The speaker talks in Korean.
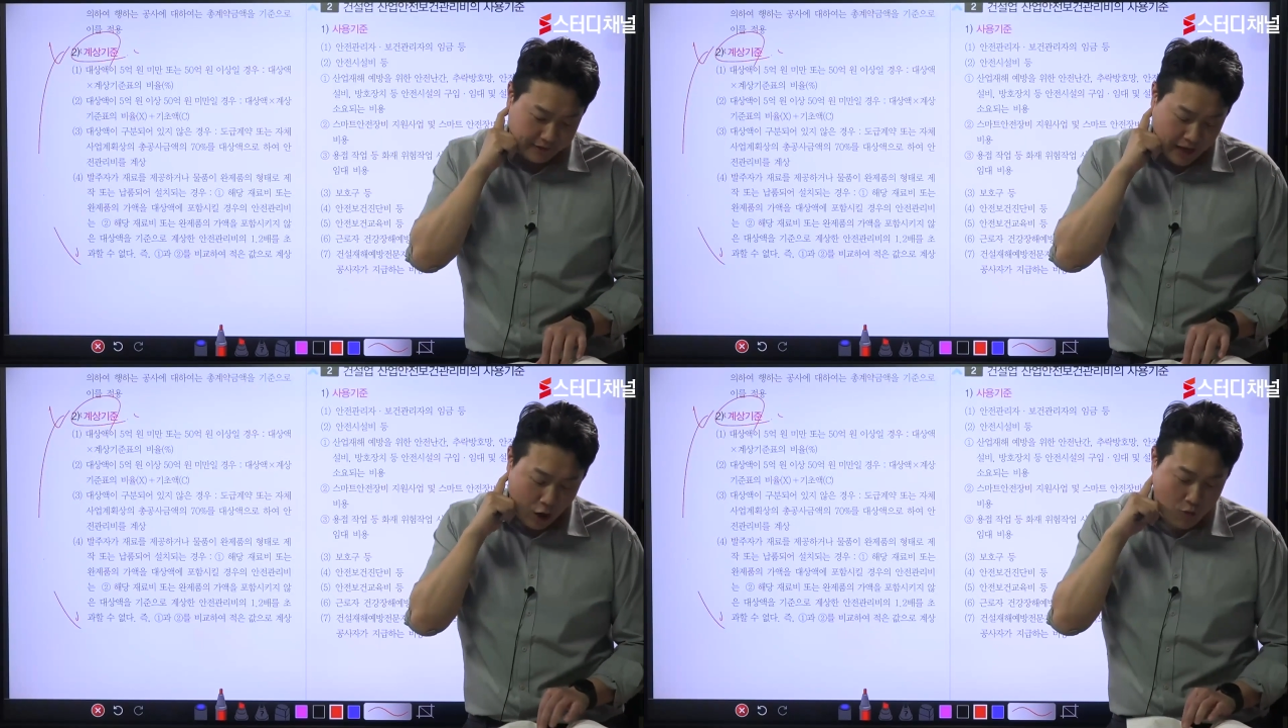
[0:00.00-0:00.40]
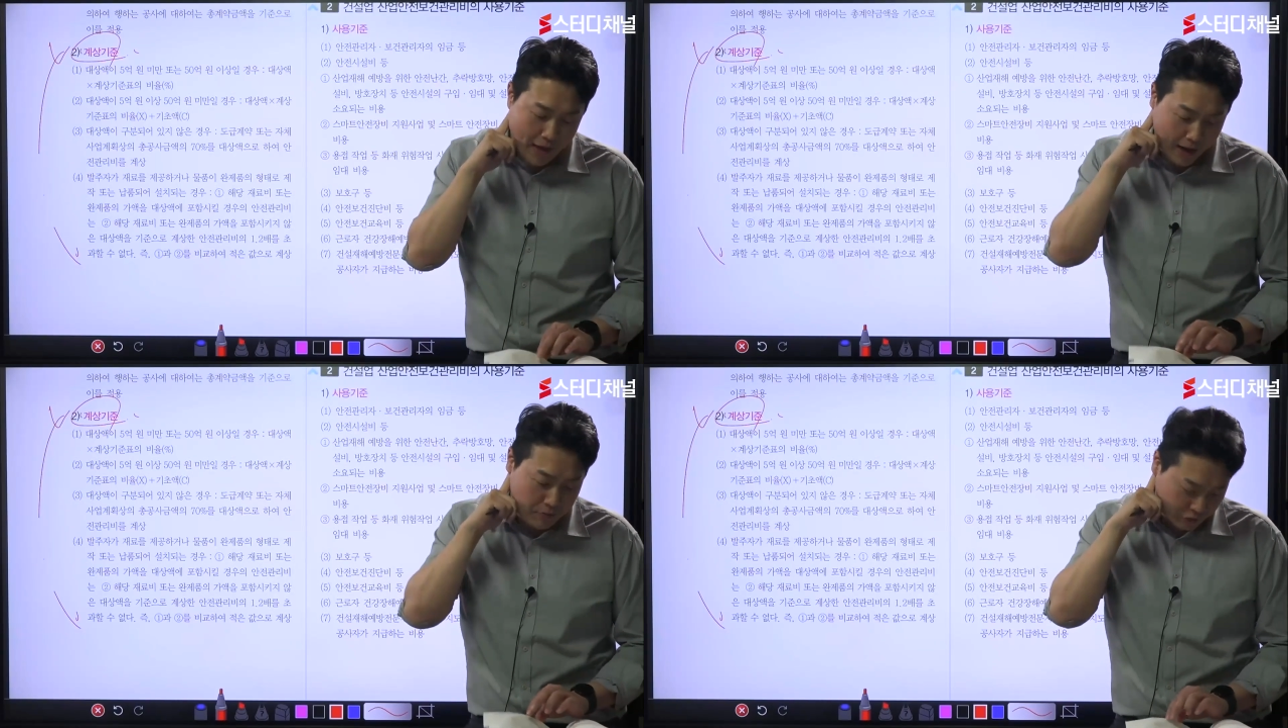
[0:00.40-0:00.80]
나오면
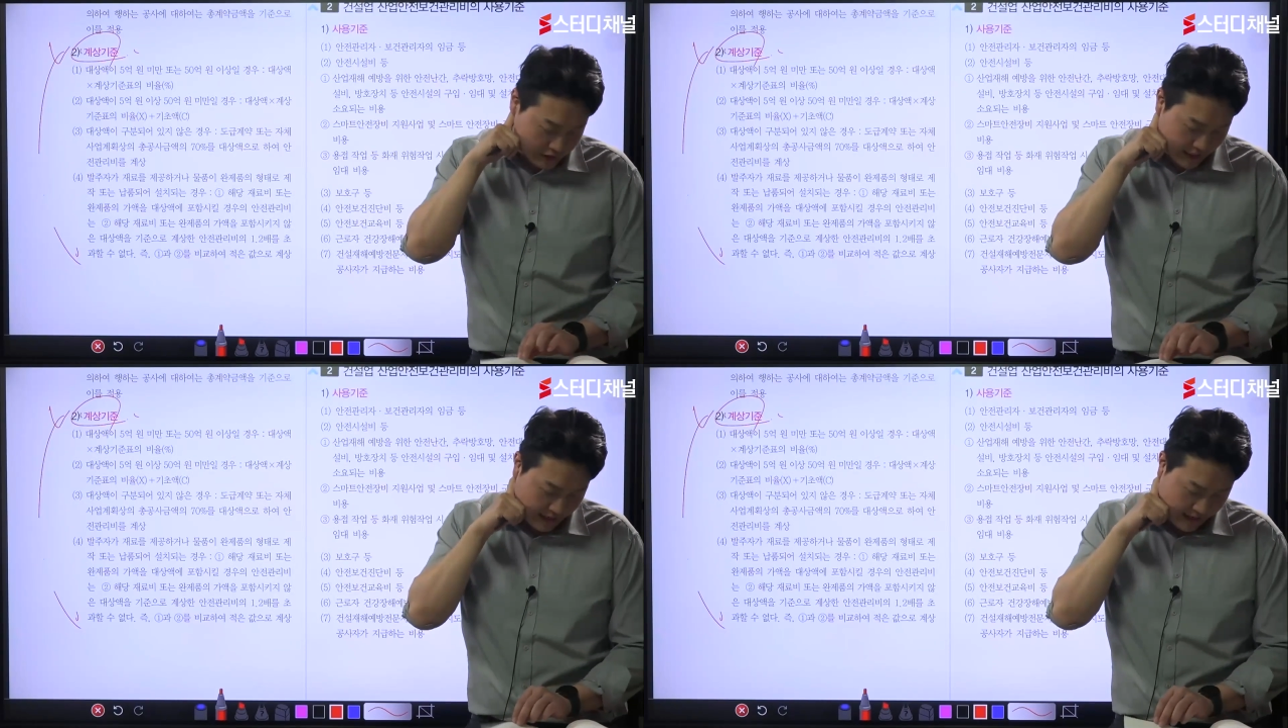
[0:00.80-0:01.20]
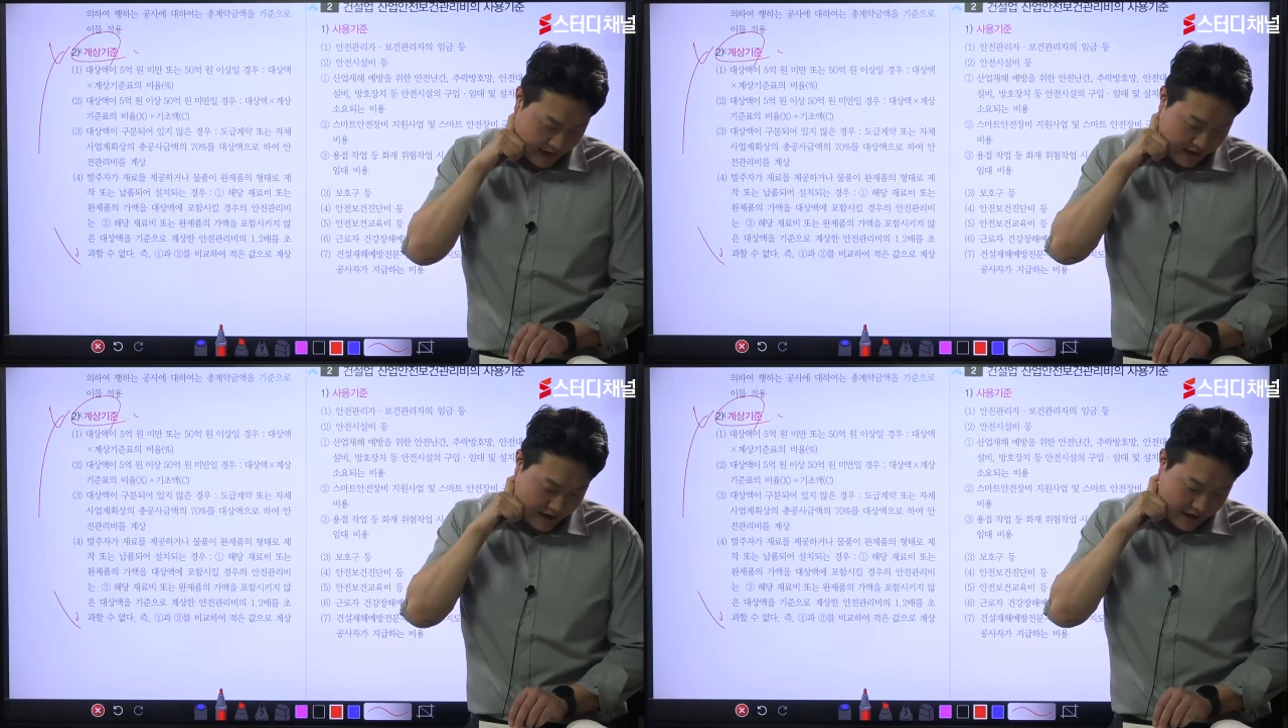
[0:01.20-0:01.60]
한 문제,
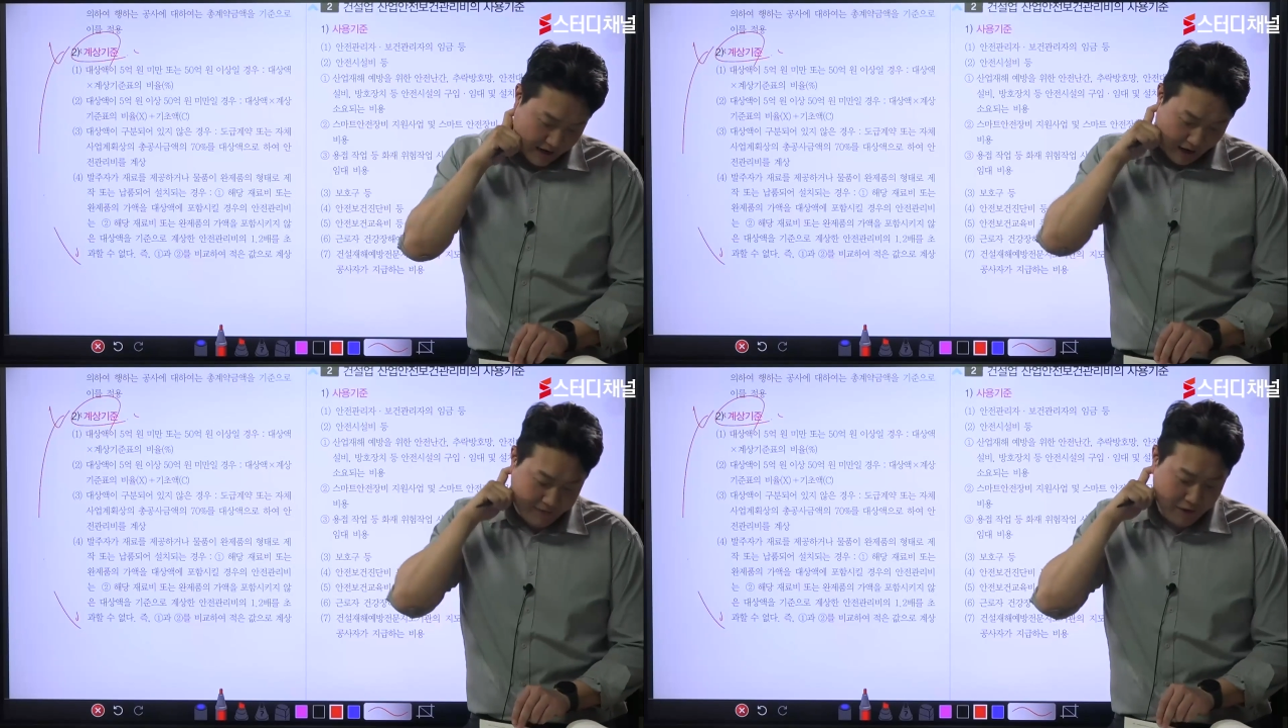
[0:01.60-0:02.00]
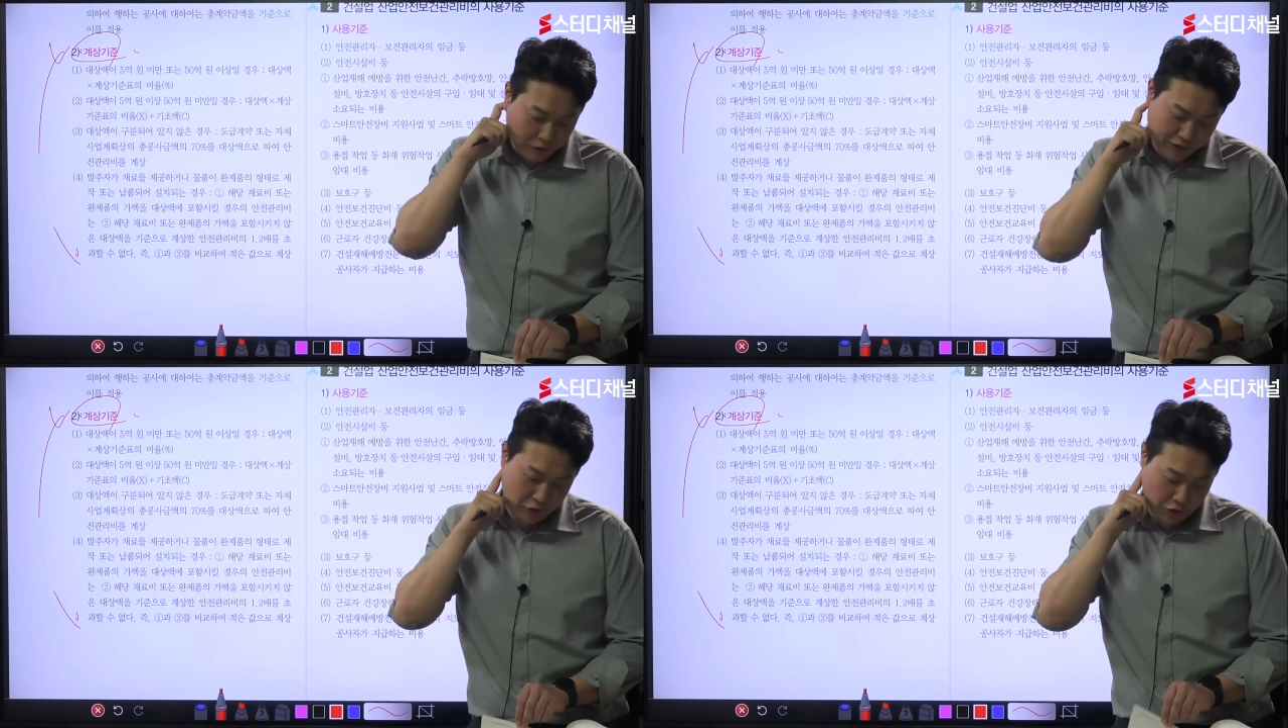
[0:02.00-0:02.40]
안 나올
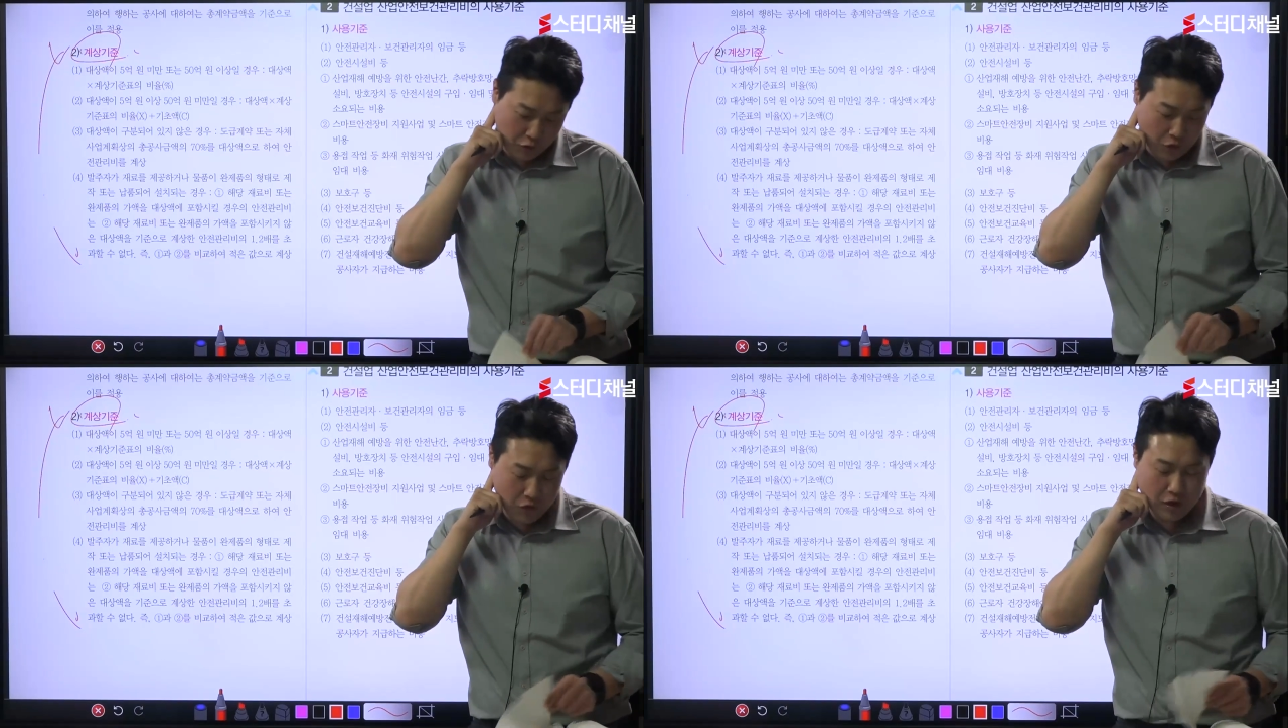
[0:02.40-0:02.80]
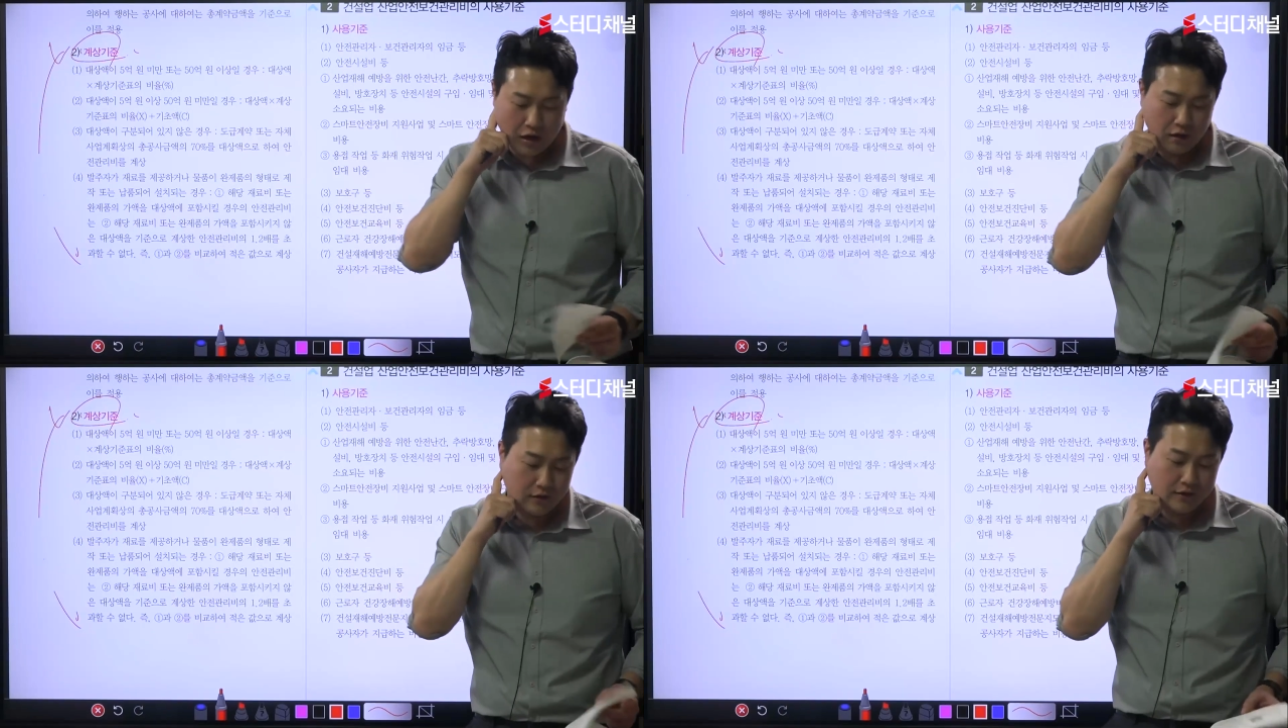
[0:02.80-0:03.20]
때도 있고.
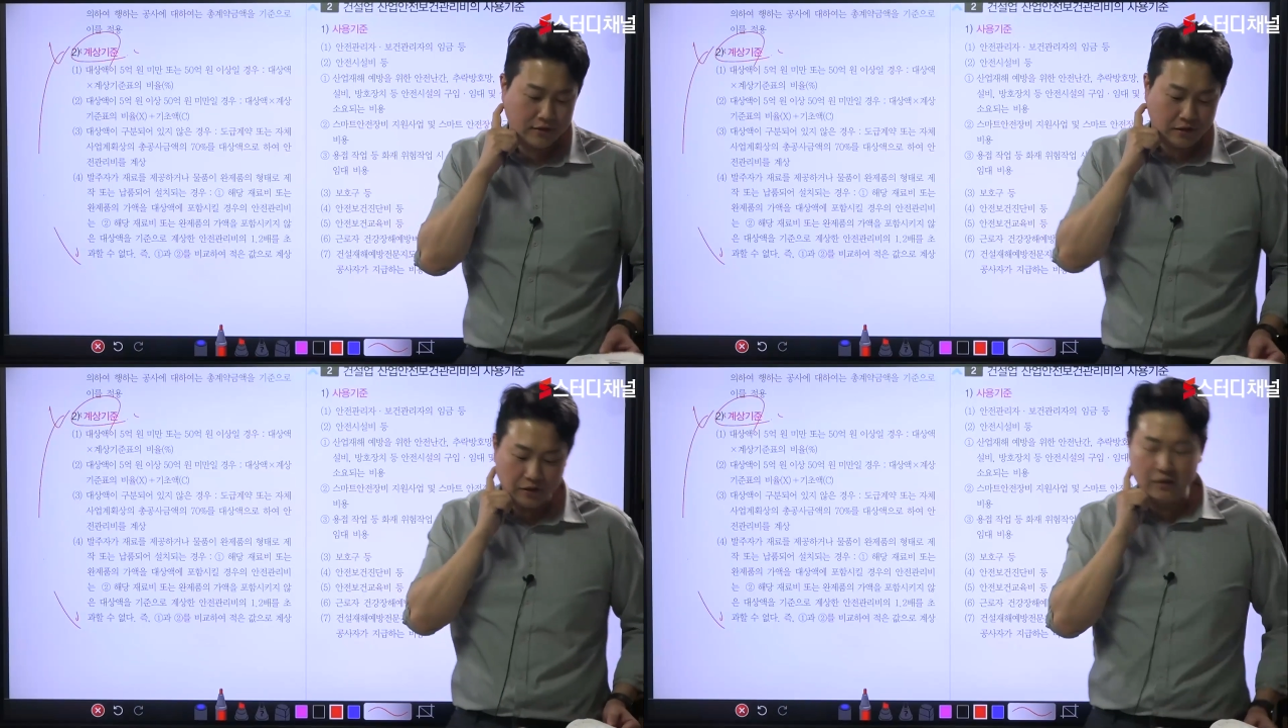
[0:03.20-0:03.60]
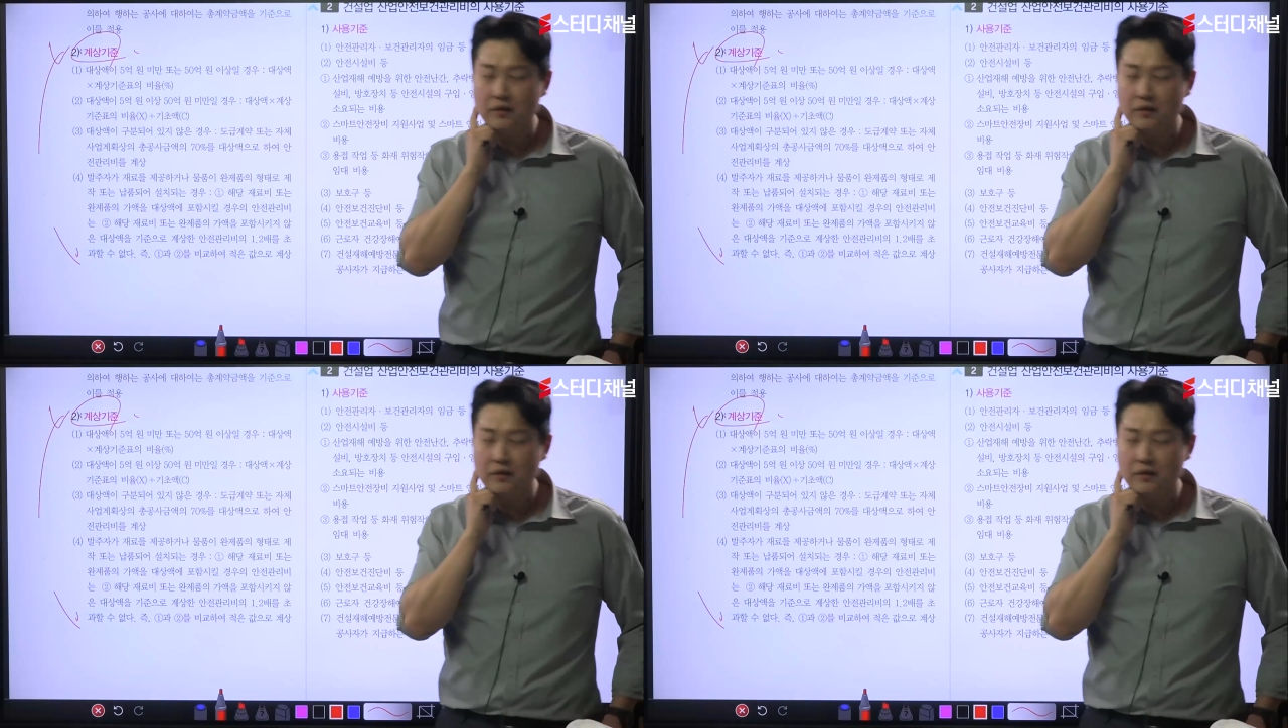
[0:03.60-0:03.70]
아 그래서